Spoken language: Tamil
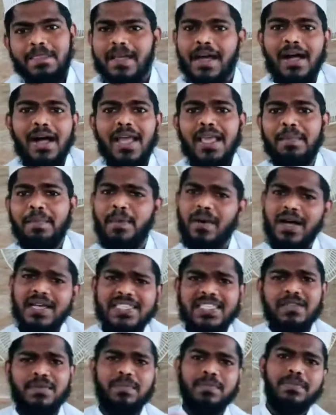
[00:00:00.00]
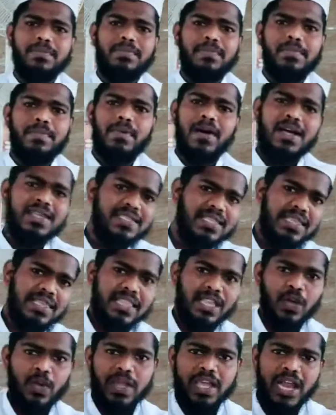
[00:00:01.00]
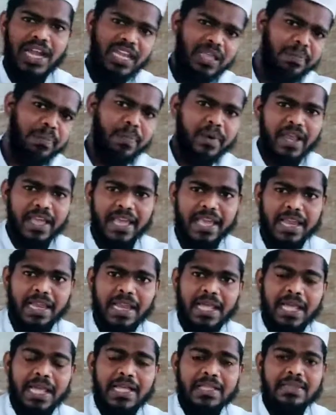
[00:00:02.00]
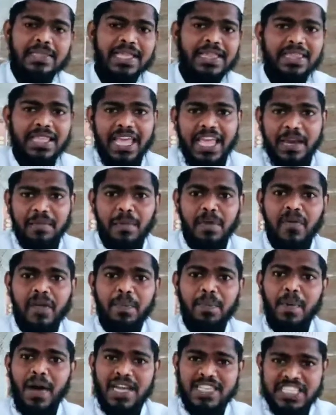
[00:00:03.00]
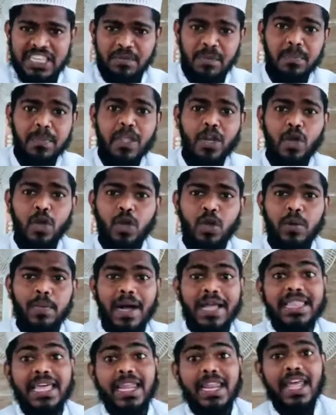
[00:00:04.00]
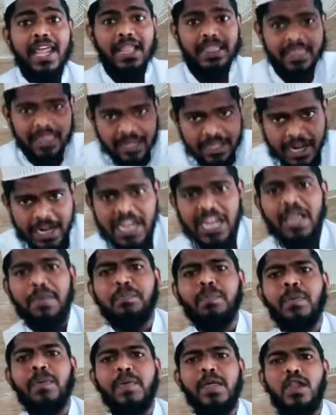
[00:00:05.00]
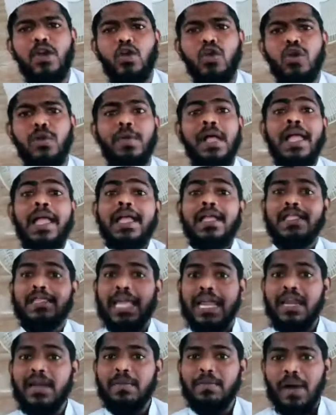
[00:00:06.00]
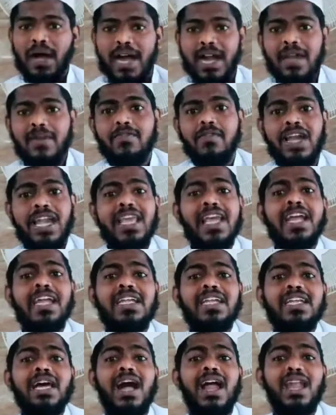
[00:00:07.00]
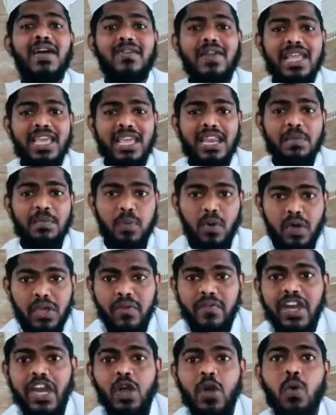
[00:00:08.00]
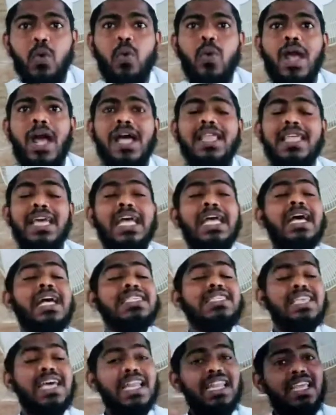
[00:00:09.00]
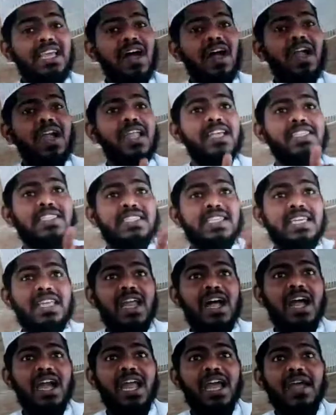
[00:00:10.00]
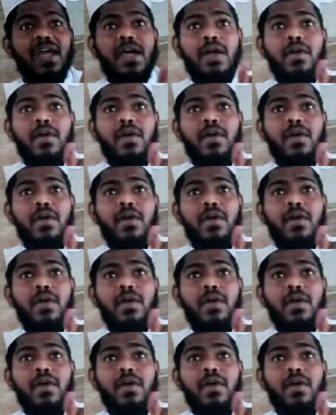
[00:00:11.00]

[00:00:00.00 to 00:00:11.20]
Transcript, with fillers: தாய் பாசம் பாசத்தினுடைய அடிப்படையில் தந்தை என்பவர் பாசமும் இருக்கும் அதே நேரத்தில் கண்டிப்பும் இருக்கும் தன் மகன் வழிகட்டான வழியில் போய்விடக்கூடாது சரியான சீரான